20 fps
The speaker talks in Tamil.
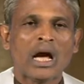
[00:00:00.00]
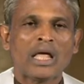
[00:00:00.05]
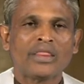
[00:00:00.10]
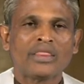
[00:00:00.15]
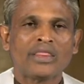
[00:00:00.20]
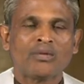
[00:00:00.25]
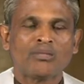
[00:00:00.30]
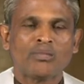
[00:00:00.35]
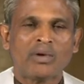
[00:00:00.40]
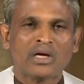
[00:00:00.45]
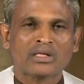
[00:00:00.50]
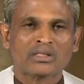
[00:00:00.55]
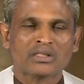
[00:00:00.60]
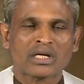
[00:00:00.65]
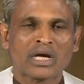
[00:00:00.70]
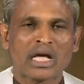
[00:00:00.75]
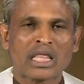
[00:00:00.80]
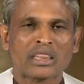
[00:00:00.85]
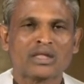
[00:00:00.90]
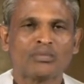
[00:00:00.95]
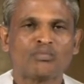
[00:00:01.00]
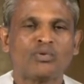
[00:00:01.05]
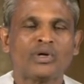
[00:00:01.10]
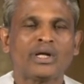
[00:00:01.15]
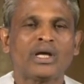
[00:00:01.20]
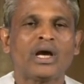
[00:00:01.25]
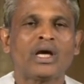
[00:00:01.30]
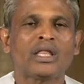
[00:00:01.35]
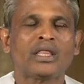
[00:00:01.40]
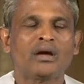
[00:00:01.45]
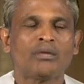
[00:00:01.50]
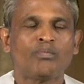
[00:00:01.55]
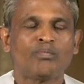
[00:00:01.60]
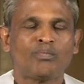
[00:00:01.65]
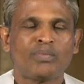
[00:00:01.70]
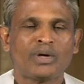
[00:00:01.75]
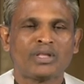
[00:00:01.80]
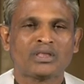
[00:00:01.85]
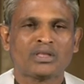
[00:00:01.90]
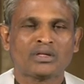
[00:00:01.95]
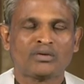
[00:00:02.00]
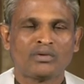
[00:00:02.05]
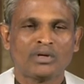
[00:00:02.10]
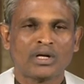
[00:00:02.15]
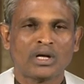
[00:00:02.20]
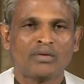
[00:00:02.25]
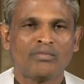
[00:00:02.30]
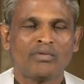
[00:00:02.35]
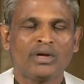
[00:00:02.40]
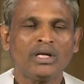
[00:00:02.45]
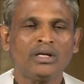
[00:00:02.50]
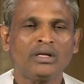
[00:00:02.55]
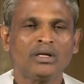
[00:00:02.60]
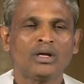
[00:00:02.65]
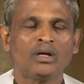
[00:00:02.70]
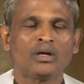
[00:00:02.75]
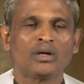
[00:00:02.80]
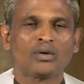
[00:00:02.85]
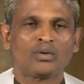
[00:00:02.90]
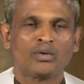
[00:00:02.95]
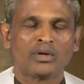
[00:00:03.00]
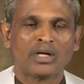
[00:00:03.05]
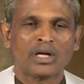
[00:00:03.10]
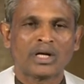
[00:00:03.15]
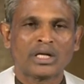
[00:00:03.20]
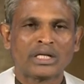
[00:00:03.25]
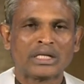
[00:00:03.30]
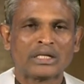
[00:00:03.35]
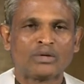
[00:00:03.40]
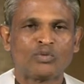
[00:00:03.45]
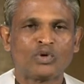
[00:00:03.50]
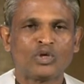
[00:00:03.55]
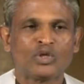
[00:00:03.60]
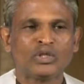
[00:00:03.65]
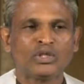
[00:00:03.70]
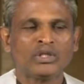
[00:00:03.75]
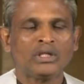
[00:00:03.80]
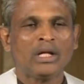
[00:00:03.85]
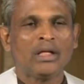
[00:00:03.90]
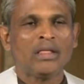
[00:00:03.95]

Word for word: அந்த பாஸ்கா அந்த புளியாத அப்ப திருவிழாவை கொண்டாடுகின்ற பொழுது